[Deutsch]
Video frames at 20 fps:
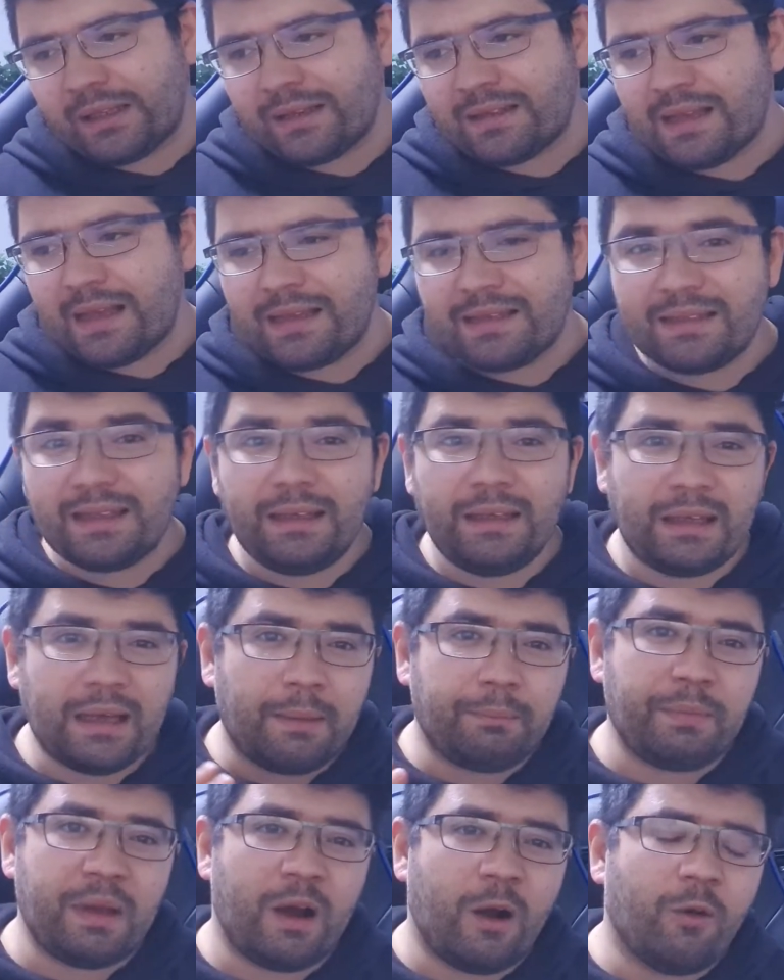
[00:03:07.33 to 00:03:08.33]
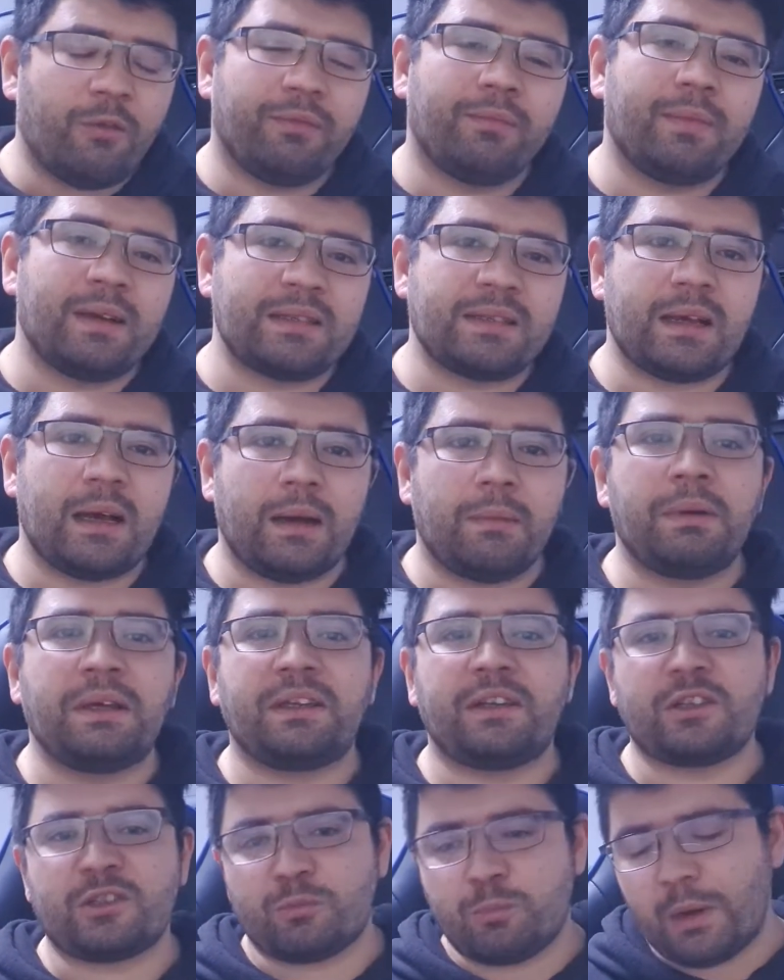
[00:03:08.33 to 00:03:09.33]
Das heißt, ich habe mir haufenweise Arbeit
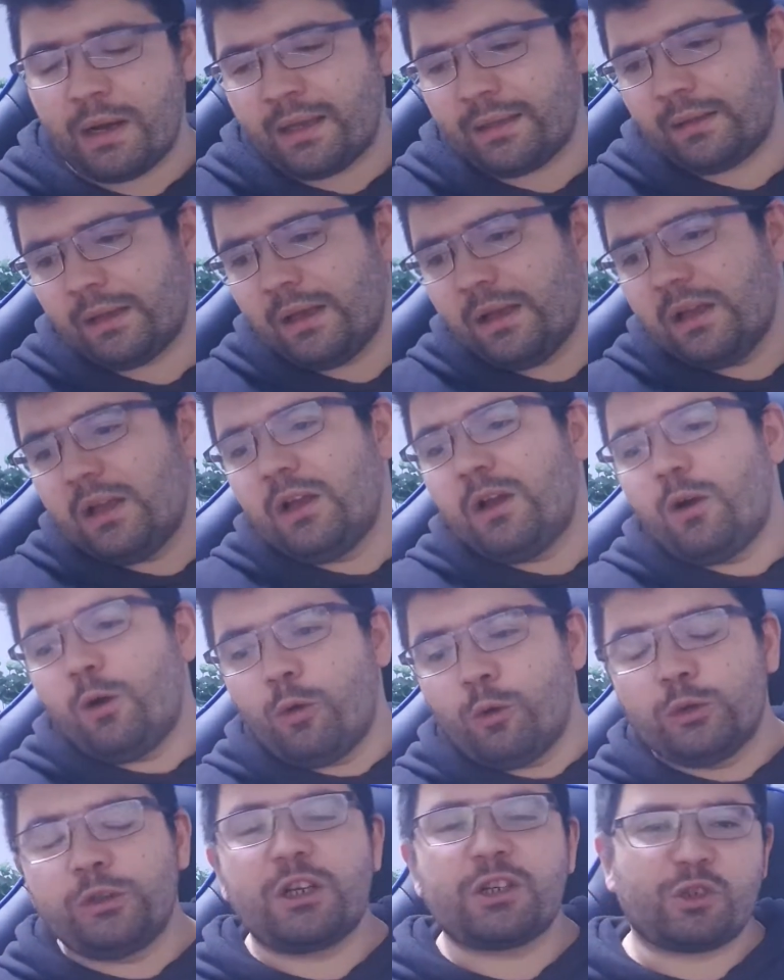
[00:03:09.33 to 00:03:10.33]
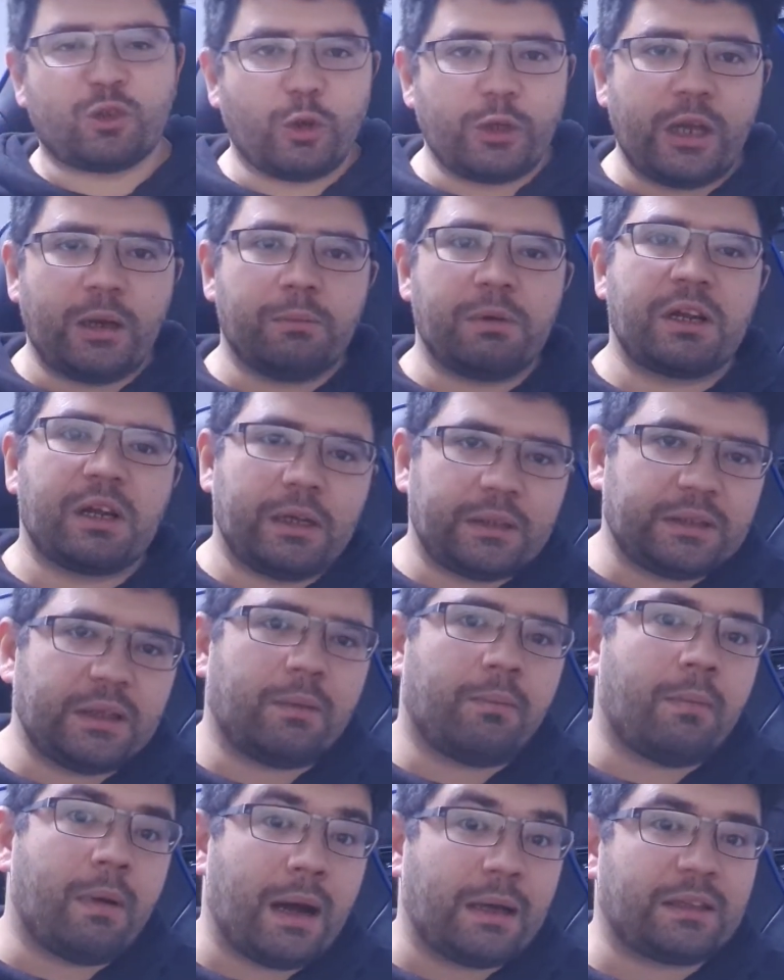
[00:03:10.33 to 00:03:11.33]
erspart und der Steuerberater
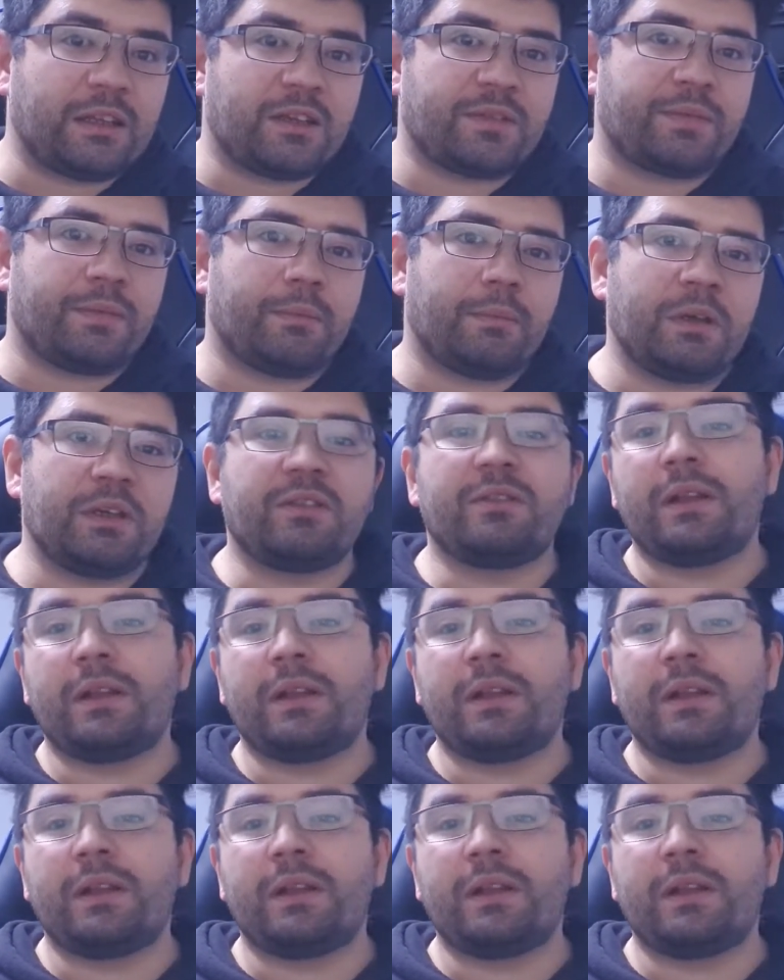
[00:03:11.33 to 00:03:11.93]
macht das für mich.